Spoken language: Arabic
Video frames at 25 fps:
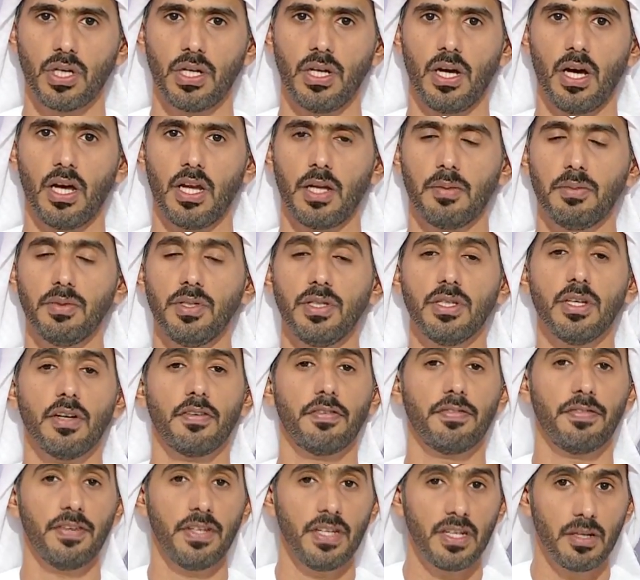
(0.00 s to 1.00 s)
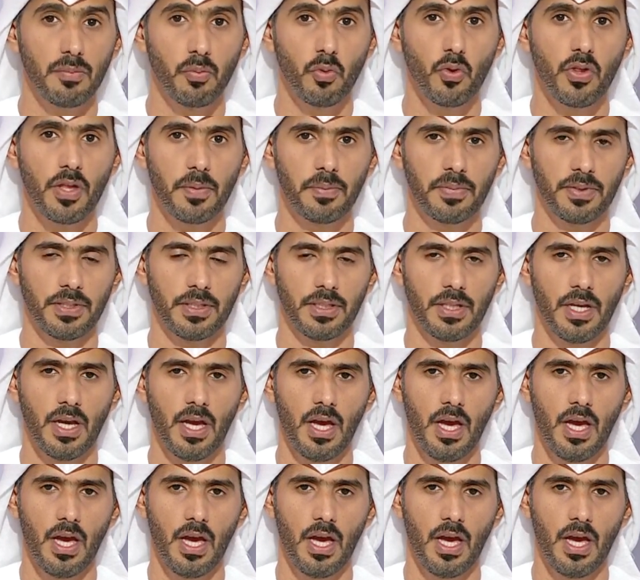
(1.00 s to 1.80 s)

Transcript: العالمية في أبو ظبي